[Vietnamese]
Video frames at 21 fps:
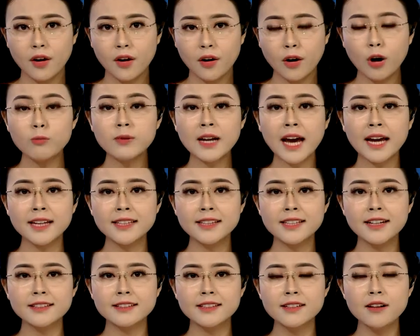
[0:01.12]
Hôm nay,
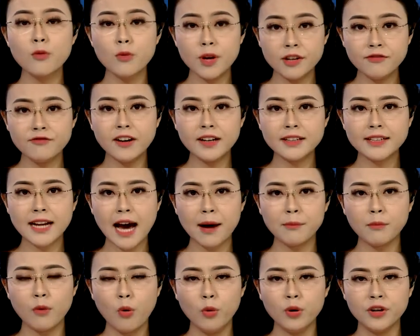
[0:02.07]
Thượng tướng Nguyễn Phương
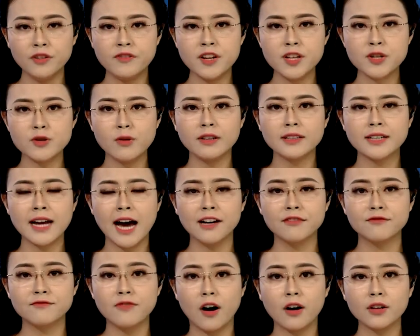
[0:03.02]
Nam, Ủy viên Trung ương
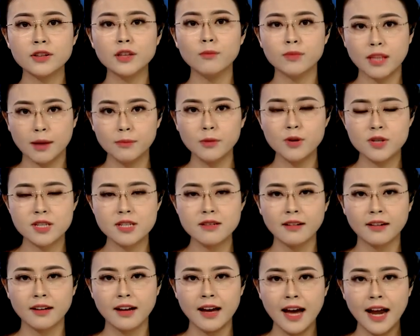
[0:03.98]
Đảng, Phó Tổng tham mưu
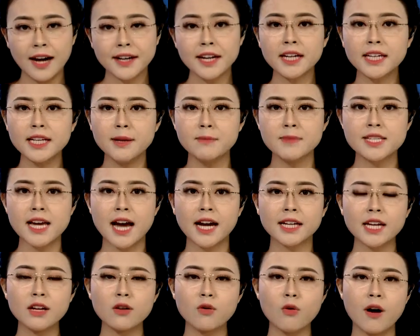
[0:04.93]
trưởng đã kiểm tra
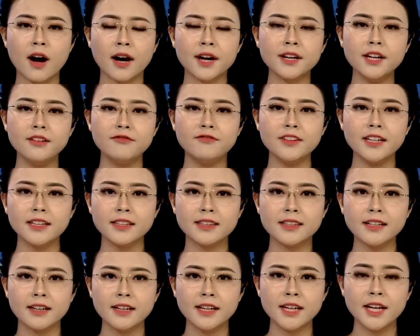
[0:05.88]
kết quả các đơn vị
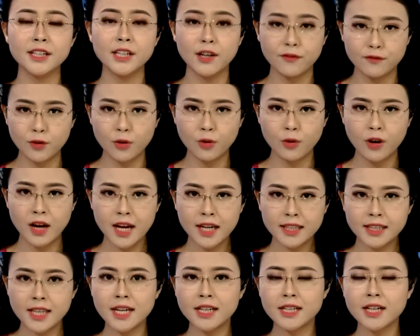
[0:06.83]
thực hiện nhiệm vụ
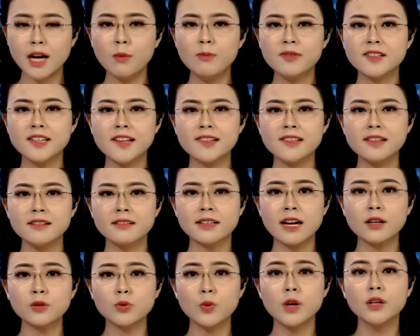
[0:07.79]
thi công xây dựng
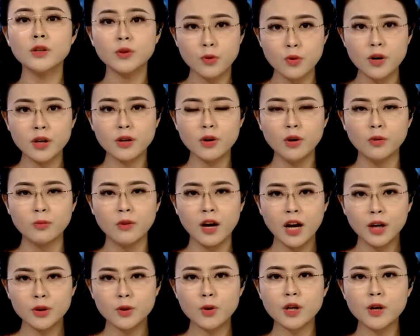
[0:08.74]
các tuyến cuối cùng
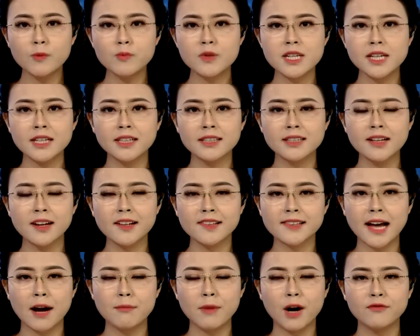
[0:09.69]
thuộc công trình tường
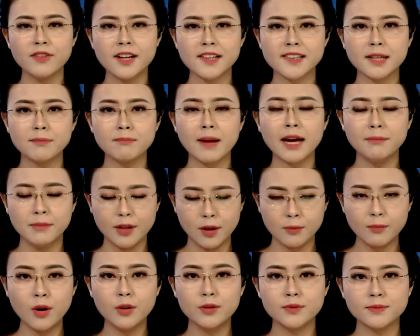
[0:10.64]
rào bảo vệ sân bay Miếu
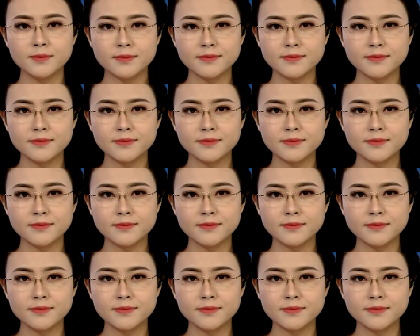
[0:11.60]
Môn.